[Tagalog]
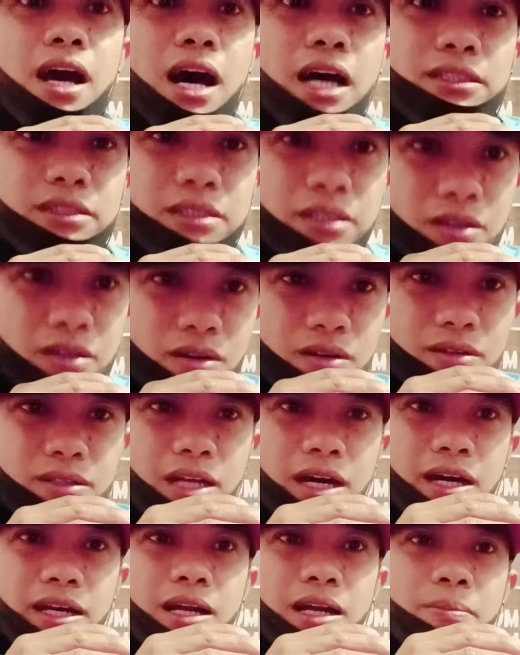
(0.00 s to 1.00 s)
as long
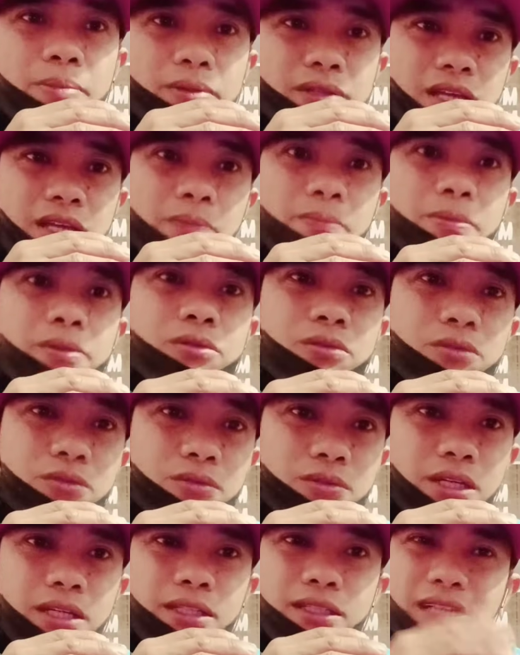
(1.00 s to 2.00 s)
nakarapat dapat
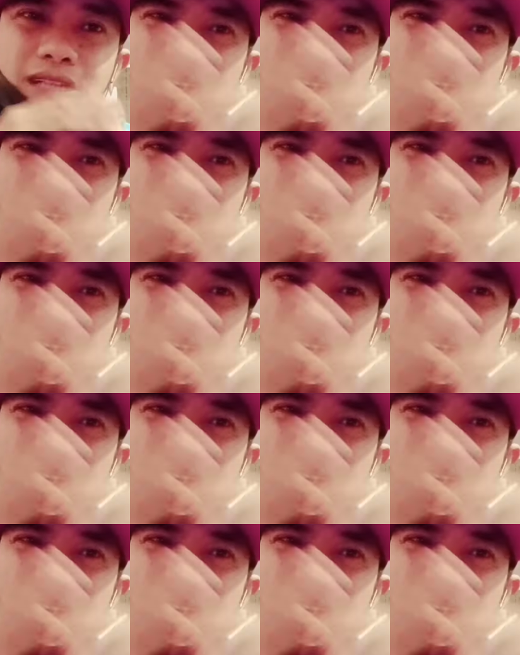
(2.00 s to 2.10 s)
tulungan.